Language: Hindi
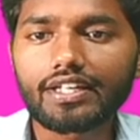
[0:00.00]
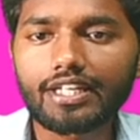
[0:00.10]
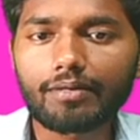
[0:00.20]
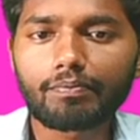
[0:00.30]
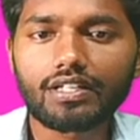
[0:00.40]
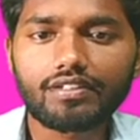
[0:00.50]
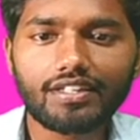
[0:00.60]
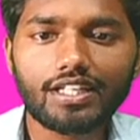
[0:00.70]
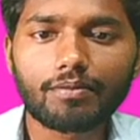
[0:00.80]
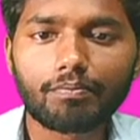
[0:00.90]
ये
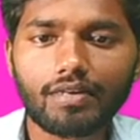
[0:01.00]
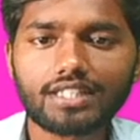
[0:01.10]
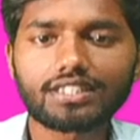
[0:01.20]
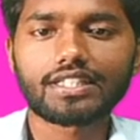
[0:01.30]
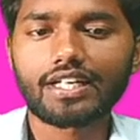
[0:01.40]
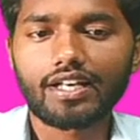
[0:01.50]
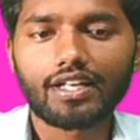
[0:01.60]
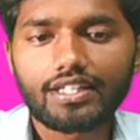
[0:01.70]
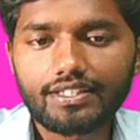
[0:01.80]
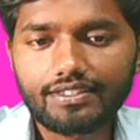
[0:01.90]
बेसिक मस्ट है
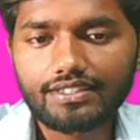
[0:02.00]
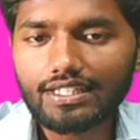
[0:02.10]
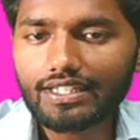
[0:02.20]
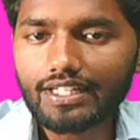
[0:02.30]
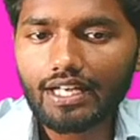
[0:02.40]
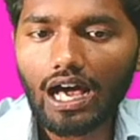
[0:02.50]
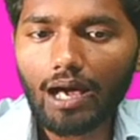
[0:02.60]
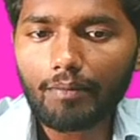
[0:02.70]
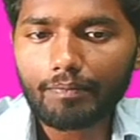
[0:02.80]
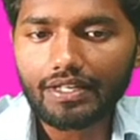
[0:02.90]
इसीलिए
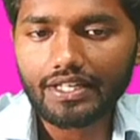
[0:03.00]
आप